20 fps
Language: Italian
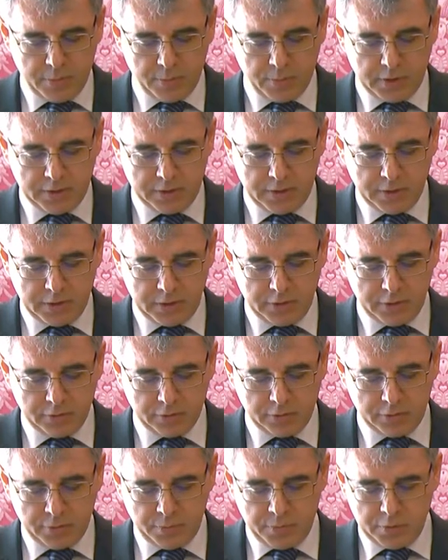
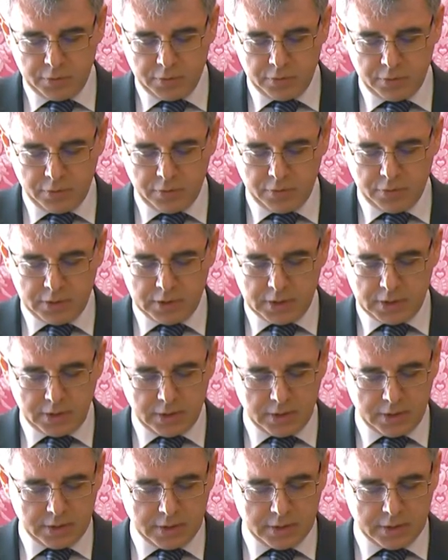mantenendosi però
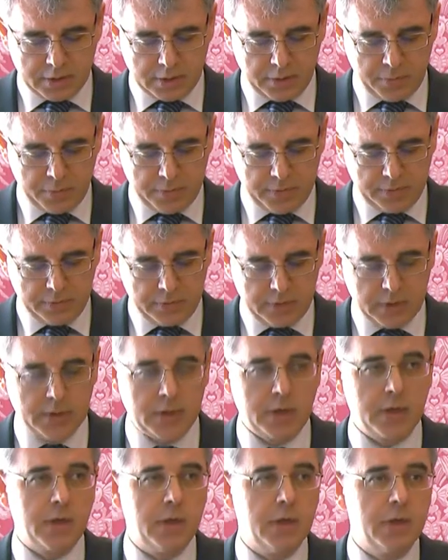lontani dal
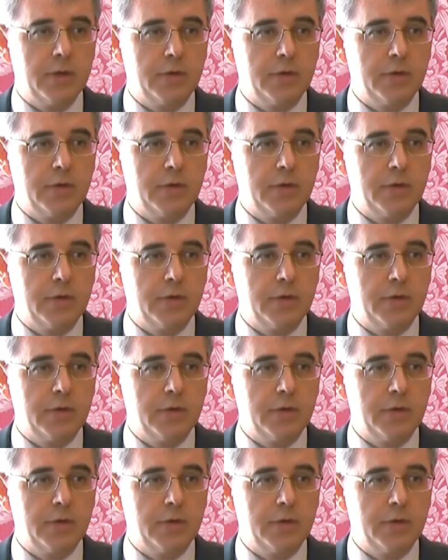ripristinare